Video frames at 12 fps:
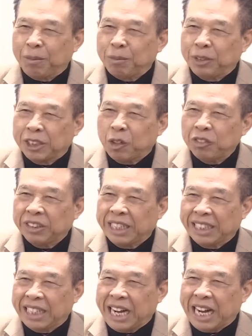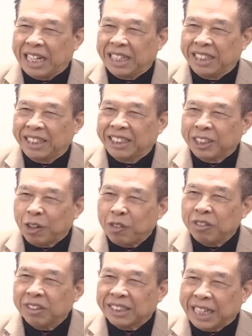Làm trong sạch đảng,
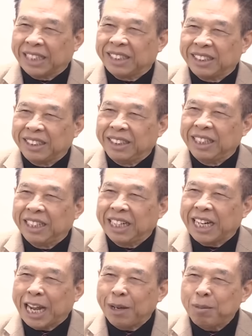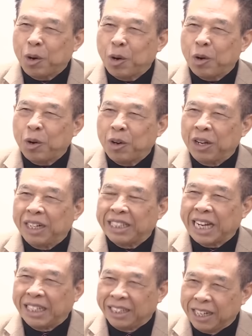trong sạch những cái cán bộ
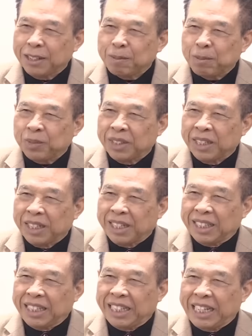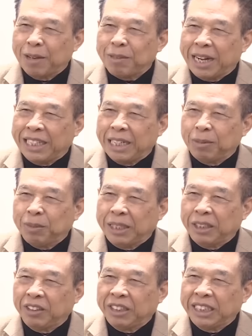nhà nước thì đem lại niềm
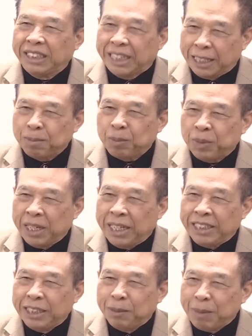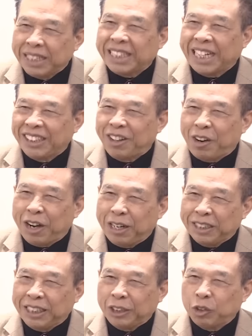tin cho nhân dân nhưng bên cạnh
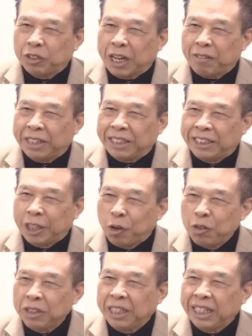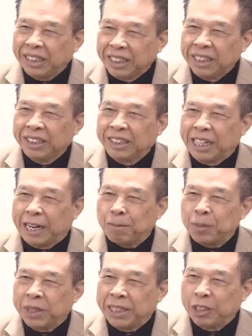đó thì chúng ta phải chống những cái tư
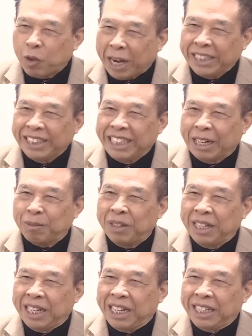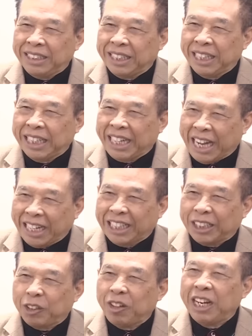tưởng những quan điểm những cái kẻ
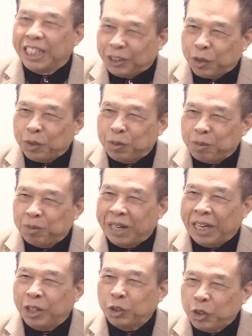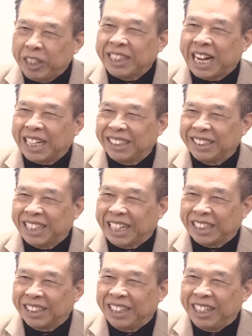địch nó lợi dụng để nó xuyên tạc sự
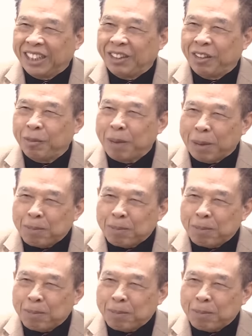thật nó